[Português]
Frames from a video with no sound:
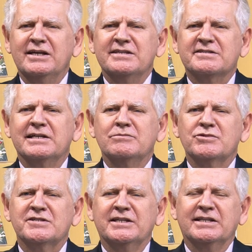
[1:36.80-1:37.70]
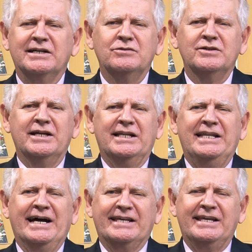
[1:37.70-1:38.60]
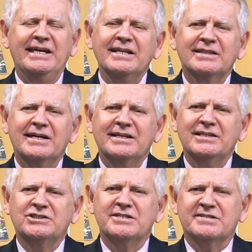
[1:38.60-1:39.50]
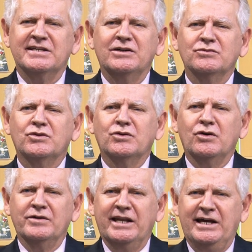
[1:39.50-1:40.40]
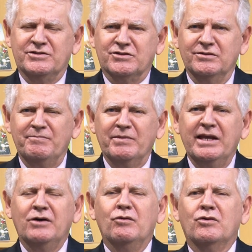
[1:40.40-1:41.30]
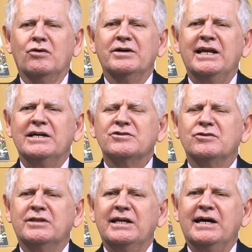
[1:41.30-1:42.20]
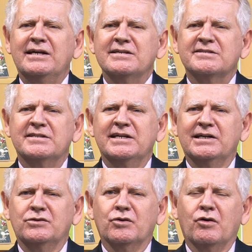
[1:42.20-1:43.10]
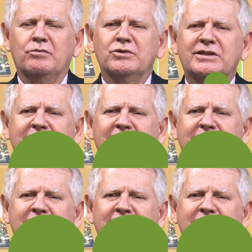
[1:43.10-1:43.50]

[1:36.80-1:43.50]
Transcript: estamos então na quinta edição do Congresso. O Congresso terá esse ano como